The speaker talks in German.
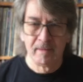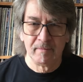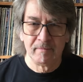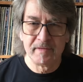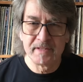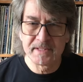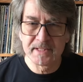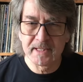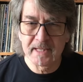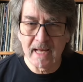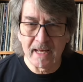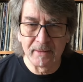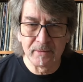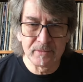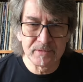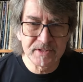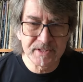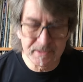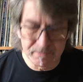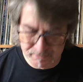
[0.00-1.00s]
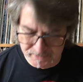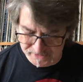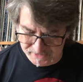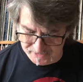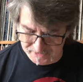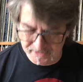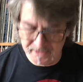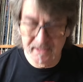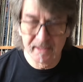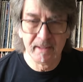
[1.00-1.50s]
Wir sind
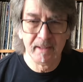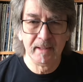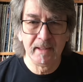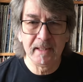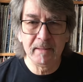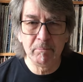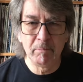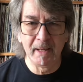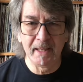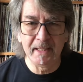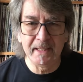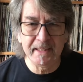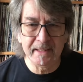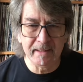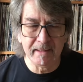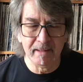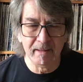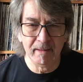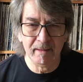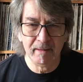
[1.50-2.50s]
71 in Berlin.